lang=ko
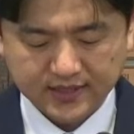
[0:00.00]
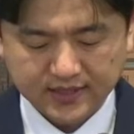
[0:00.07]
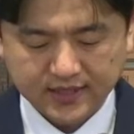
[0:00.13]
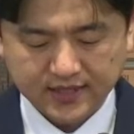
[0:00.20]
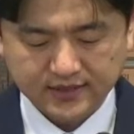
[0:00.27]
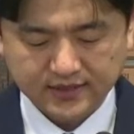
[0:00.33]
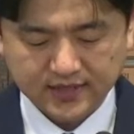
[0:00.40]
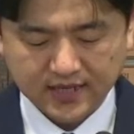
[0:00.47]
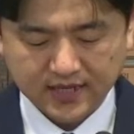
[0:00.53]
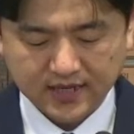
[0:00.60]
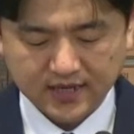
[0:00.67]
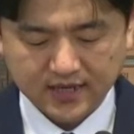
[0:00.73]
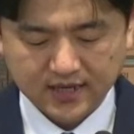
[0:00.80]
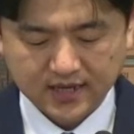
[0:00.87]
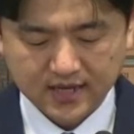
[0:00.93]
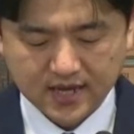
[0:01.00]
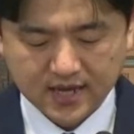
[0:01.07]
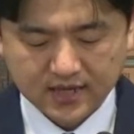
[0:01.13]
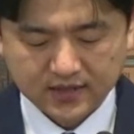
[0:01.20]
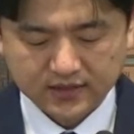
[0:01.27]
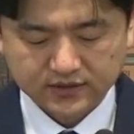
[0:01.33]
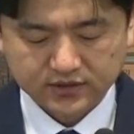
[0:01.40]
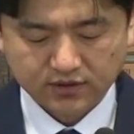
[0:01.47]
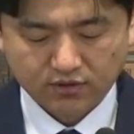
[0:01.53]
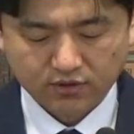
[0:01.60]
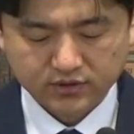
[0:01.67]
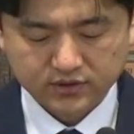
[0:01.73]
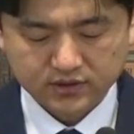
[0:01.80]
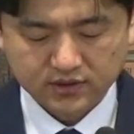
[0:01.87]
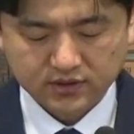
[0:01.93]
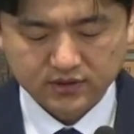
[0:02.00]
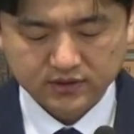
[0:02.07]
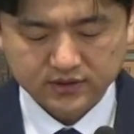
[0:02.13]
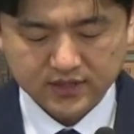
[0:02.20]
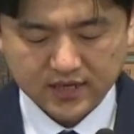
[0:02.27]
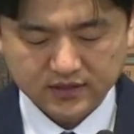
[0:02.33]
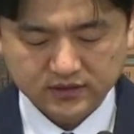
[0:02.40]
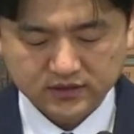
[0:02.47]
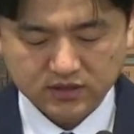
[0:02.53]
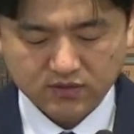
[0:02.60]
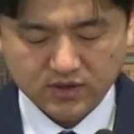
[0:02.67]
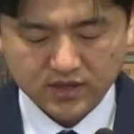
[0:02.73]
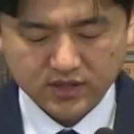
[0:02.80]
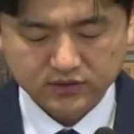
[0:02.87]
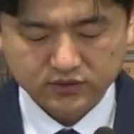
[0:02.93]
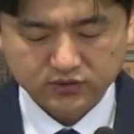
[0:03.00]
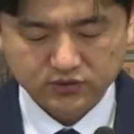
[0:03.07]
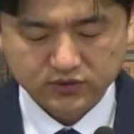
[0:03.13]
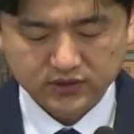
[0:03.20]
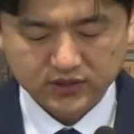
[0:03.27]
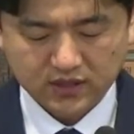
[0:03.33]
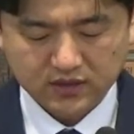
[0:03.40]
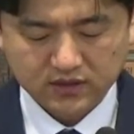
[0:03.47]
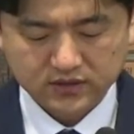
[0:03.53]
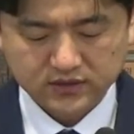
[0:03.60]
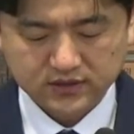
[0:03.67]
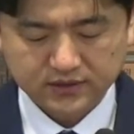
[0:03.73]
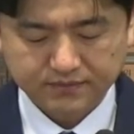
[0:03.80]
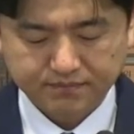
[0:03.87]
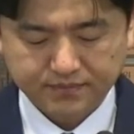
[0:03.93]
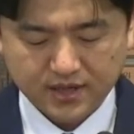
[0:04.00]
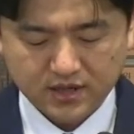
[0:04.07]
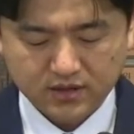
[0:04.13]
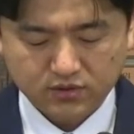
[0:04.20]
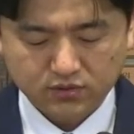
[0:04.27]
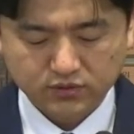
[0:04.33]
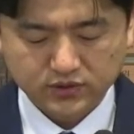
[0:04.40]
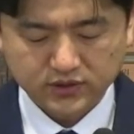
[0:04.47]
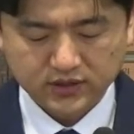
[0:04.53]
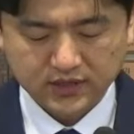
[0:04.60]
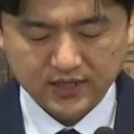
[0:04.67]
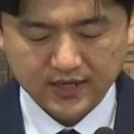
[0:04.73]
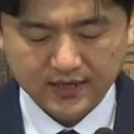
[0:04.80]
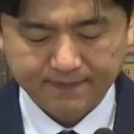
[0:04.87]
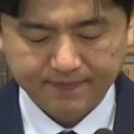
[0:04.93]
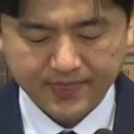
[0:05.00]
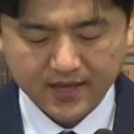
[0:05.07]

계시다가 저로서 산자와 죽은 자를 심판하러 오시리라.